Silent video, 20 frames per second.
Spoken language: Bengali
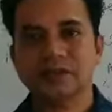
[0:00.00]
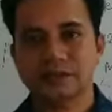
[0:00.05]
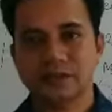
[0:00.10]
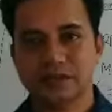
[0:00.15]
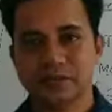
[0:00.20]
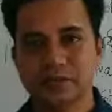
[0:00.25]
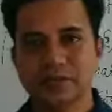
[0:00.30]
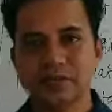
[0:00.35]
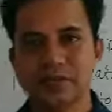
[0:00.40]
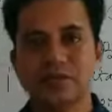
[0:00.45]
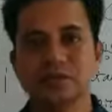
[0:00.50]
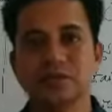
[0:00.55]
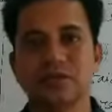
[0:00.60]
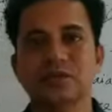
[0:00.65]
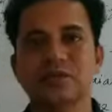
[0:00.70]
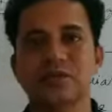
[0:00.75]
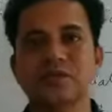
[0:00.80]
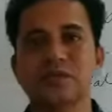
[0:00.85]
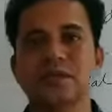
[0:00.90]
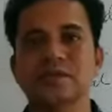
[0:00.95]
যাবতীয়
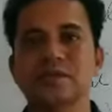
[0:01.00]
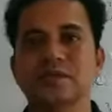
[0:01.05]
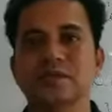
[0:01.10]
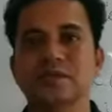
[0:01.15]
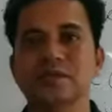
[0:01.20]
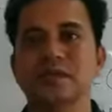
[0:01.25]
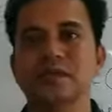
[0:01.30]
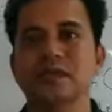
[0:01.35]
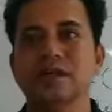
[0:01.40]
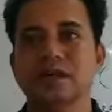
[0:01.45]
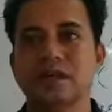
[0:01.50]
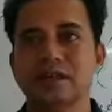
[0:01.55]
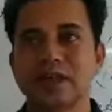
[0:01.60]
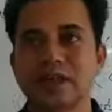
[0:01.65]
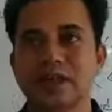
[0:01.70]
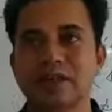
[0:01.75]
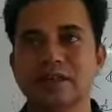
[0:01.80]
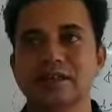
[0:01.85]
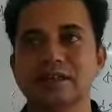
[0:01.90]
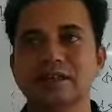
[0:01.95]
সরঞ্জাম
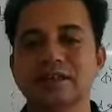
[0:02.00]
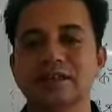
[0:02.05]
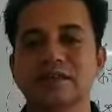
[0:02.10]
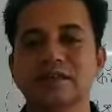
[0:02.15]
কালি